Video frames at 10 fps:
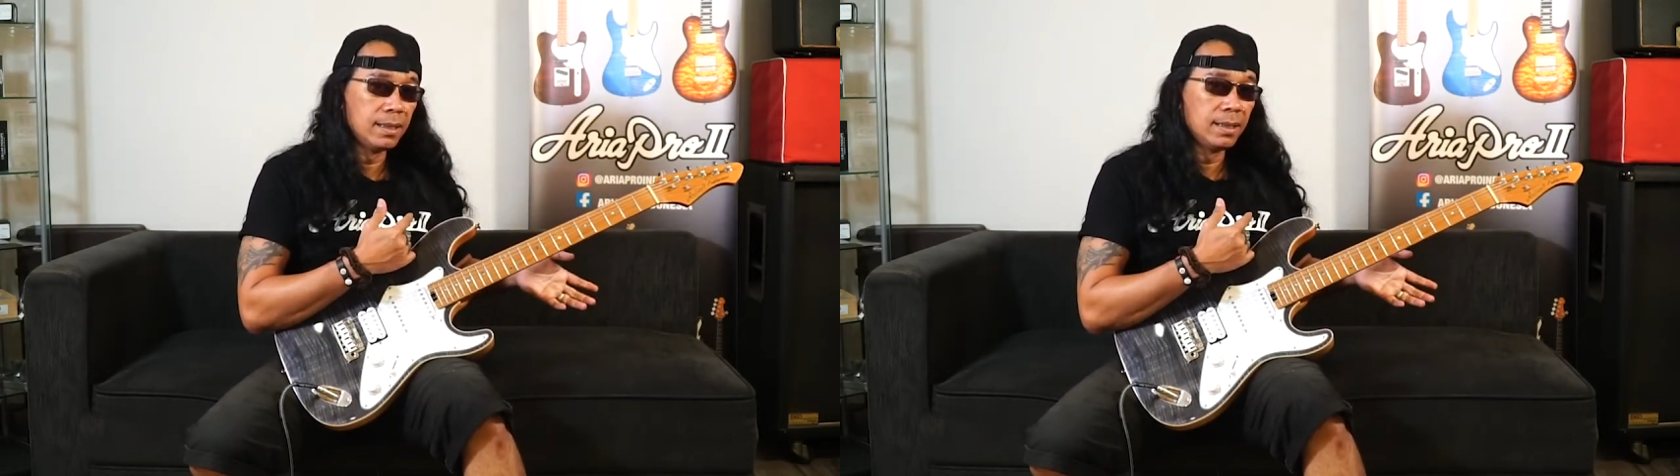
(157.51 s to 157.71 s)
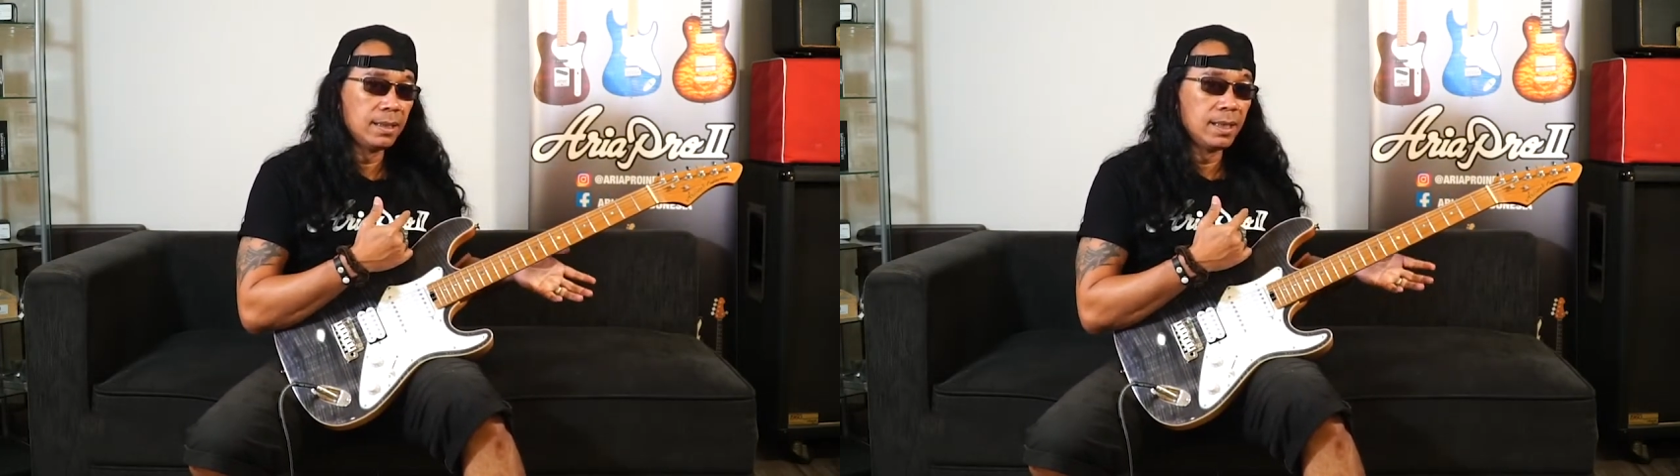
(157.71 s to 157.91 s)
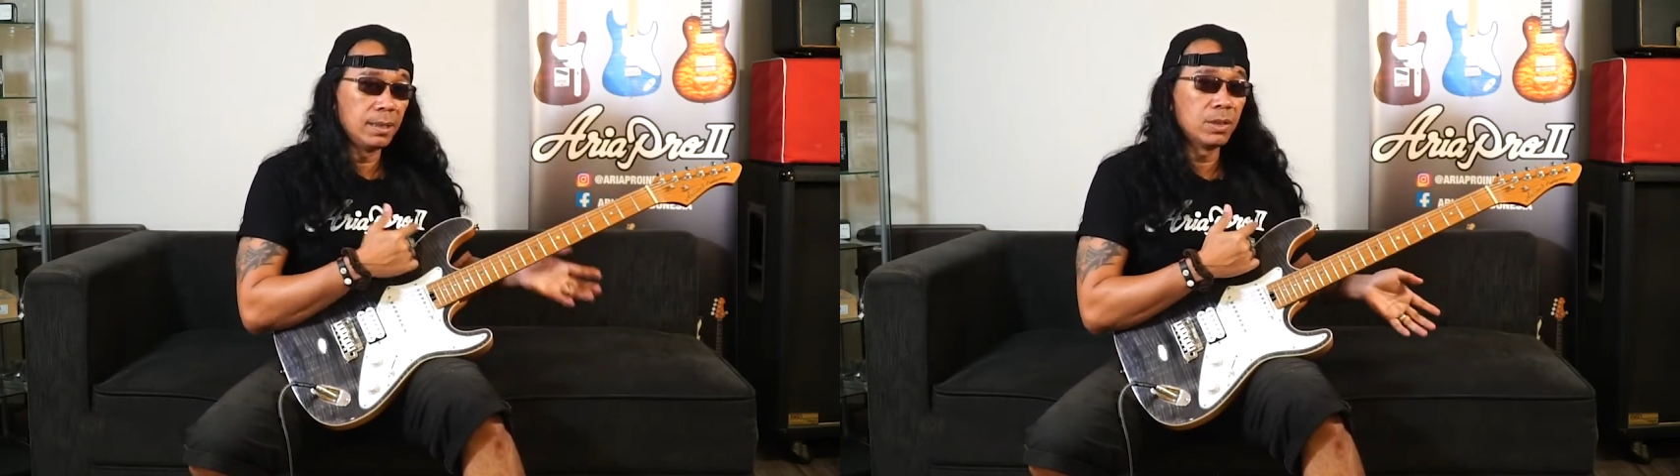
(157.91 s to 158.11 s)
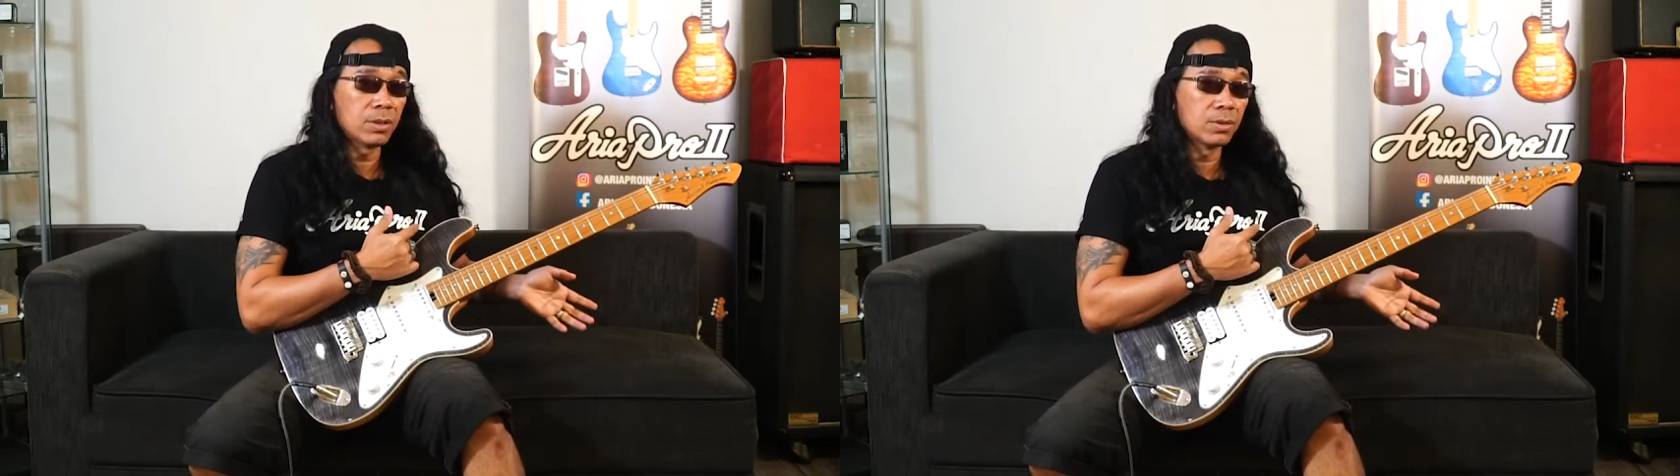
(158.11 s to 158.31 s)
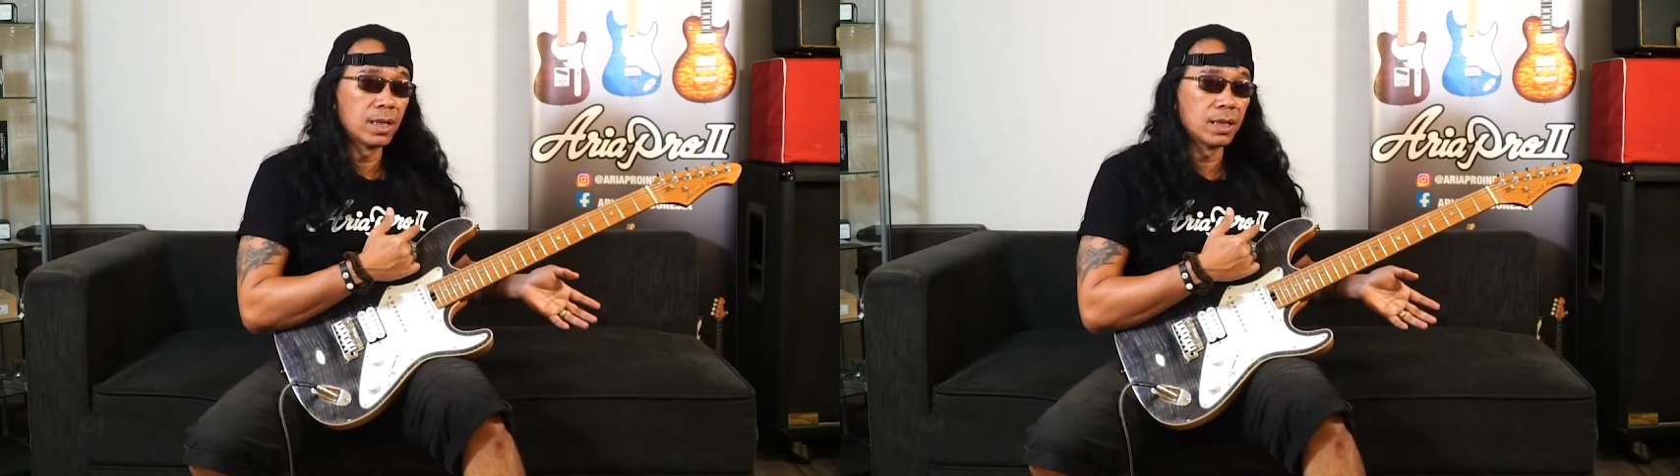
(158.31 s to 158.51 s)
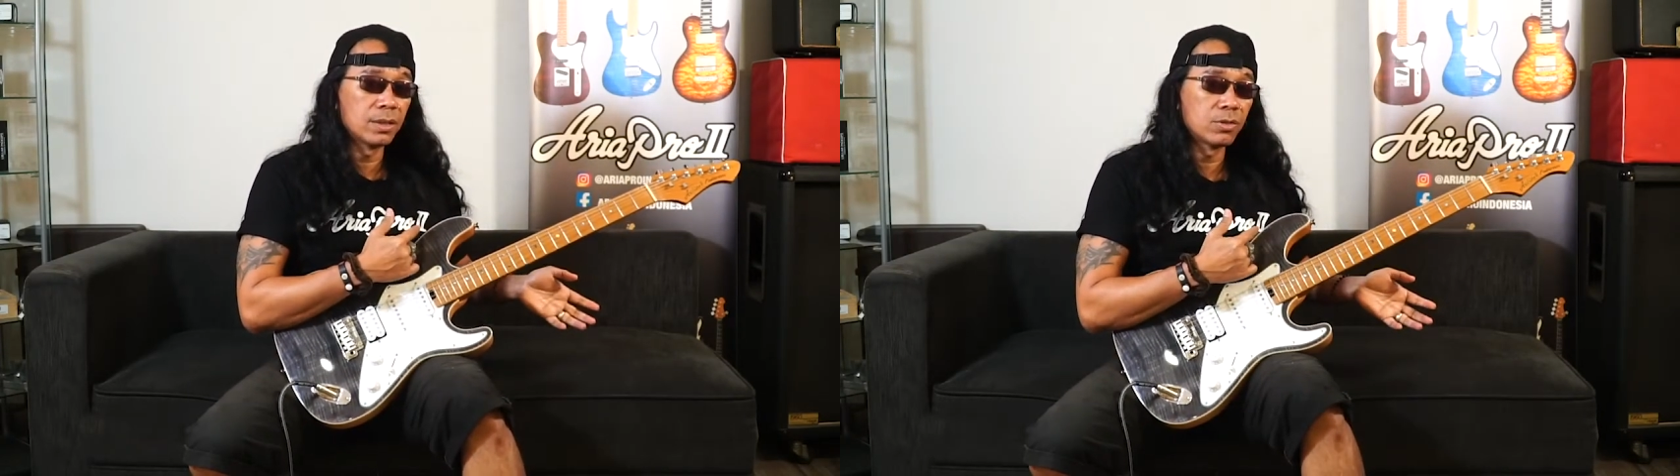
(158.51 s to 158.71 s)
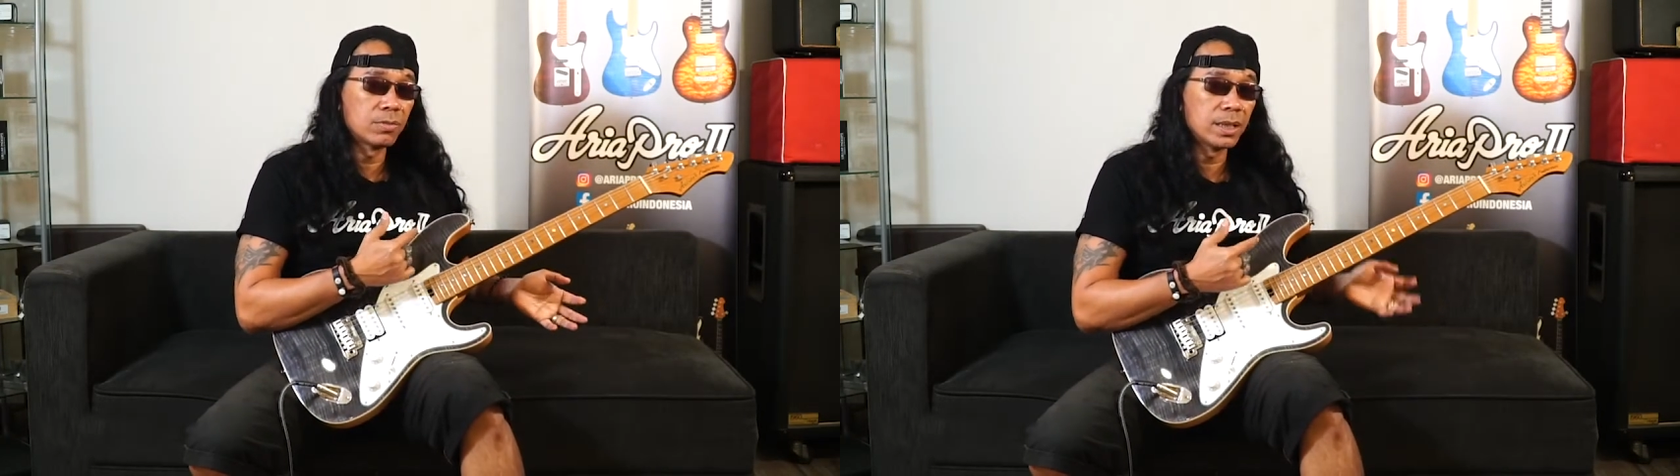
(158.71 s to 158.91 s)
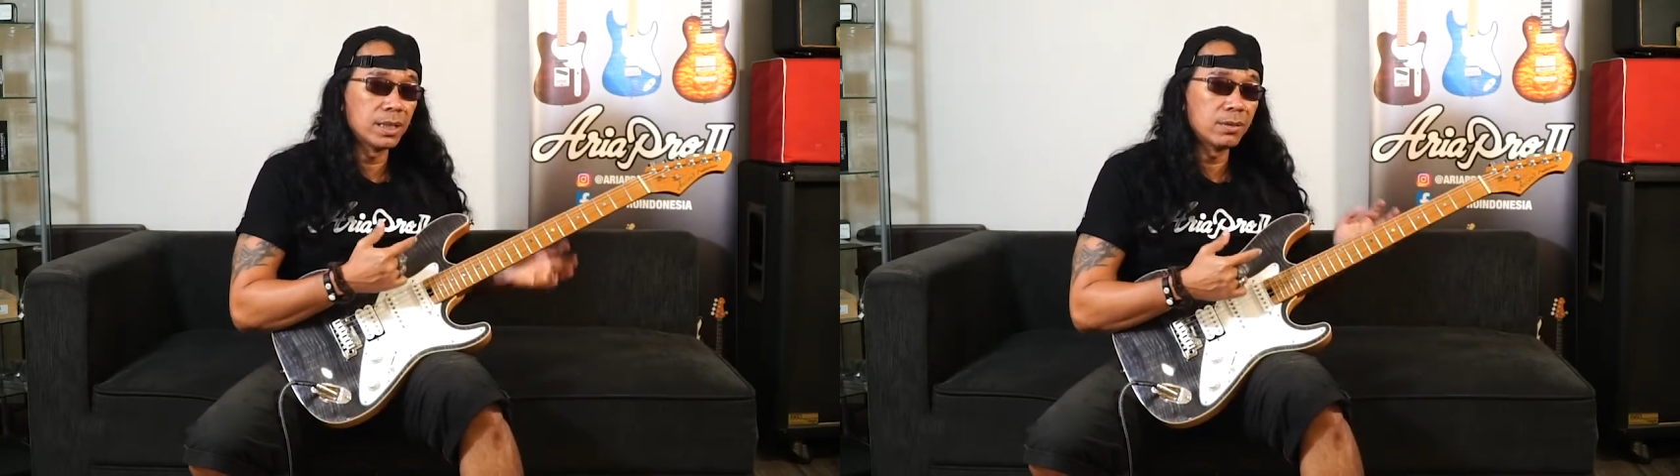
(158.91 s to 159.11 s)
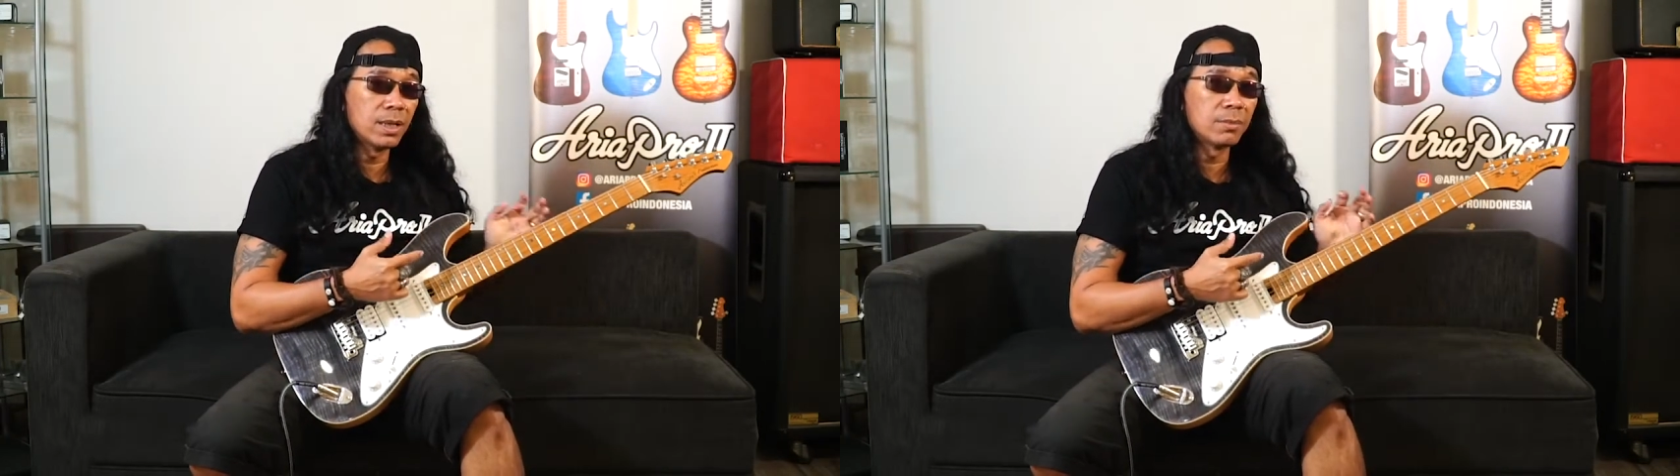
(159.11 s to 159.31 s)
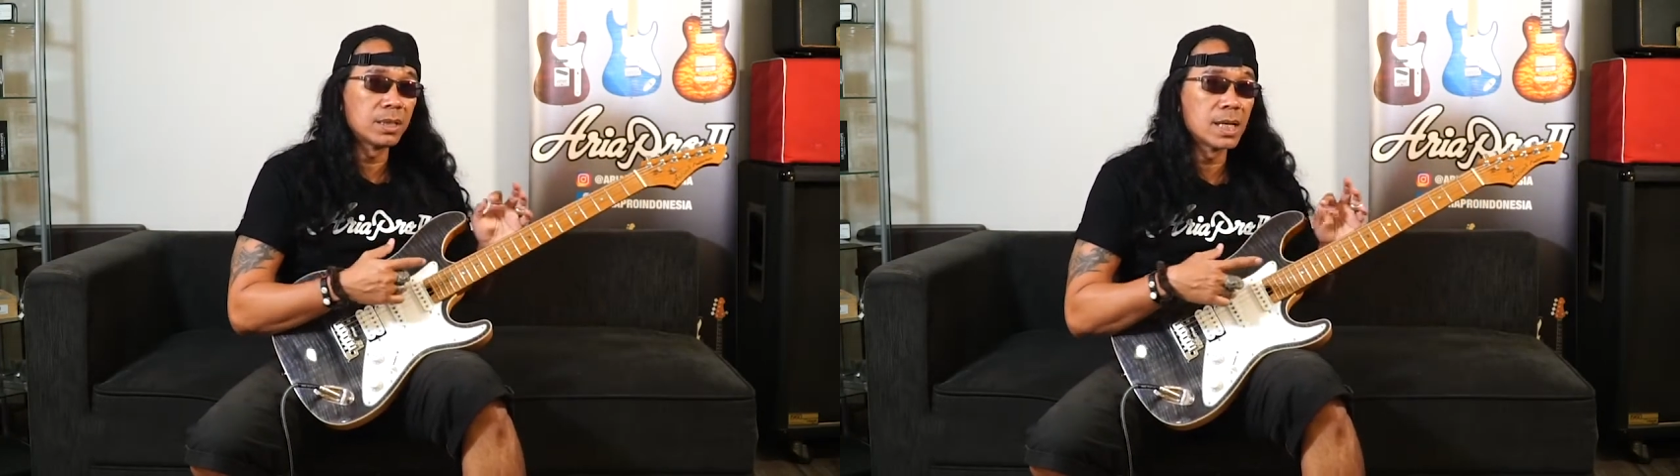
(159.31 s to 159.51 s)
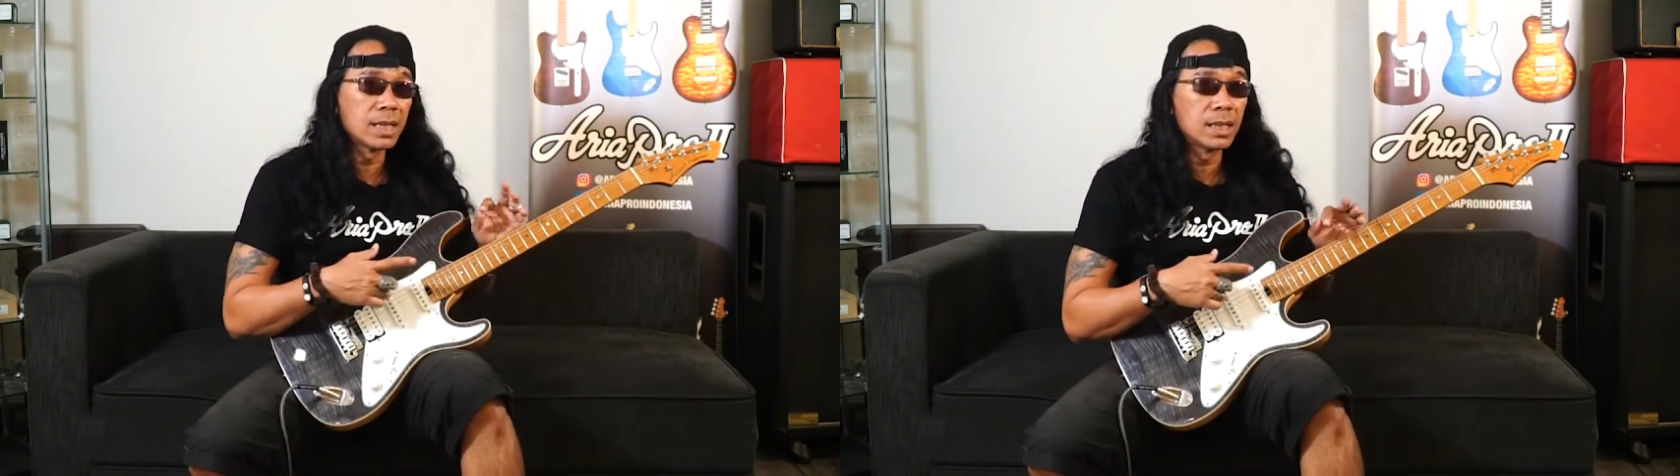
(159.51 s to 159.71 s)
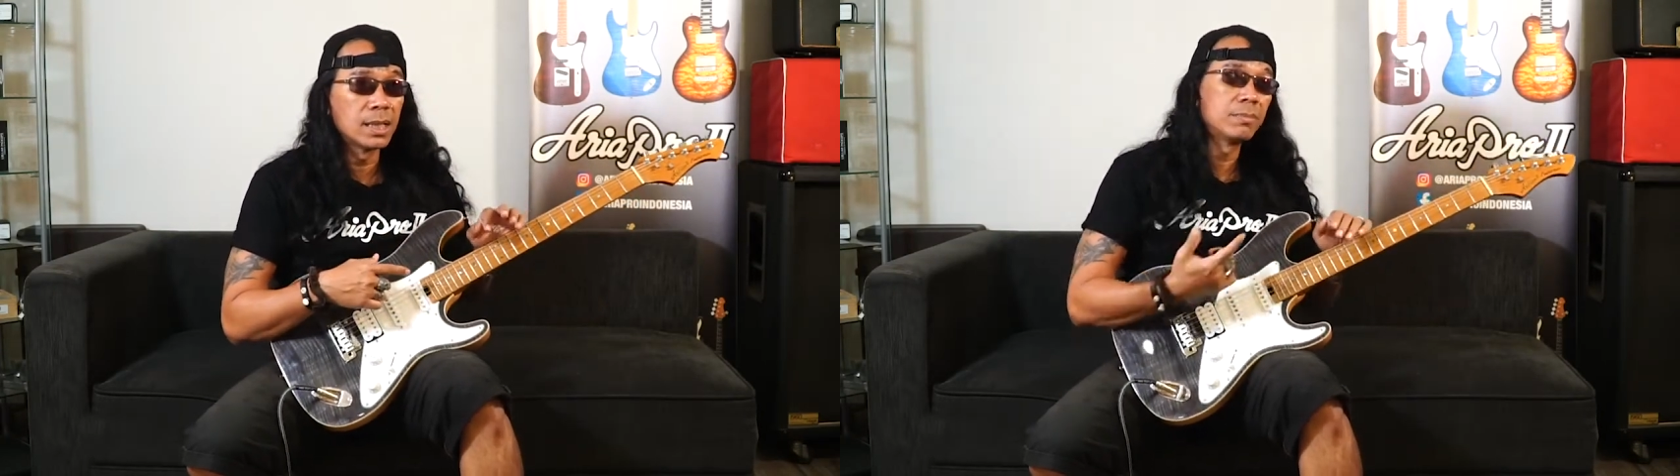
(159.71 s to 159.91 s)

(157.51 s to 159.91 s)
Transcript: D minor juga, cuman ini udah menjadi